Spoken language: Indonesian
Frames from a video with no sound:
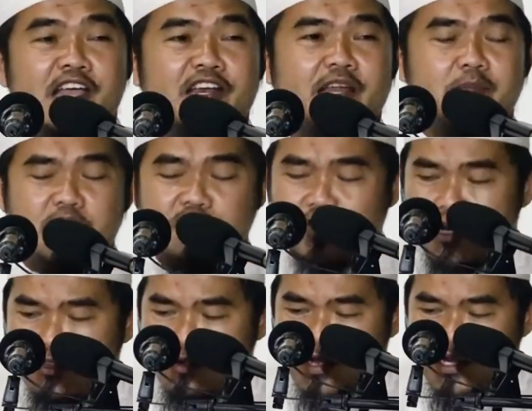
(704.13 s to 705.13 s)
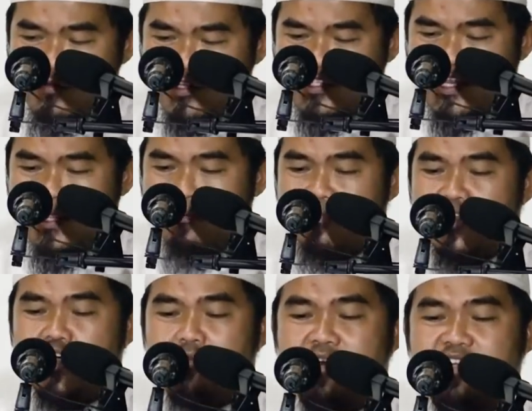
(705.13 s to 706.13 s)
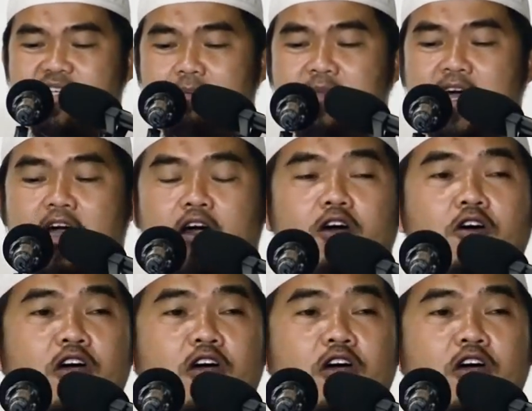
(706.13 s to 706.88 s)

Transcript: Nabi Shallallahu Alaihi Wasallam beliau bersabda,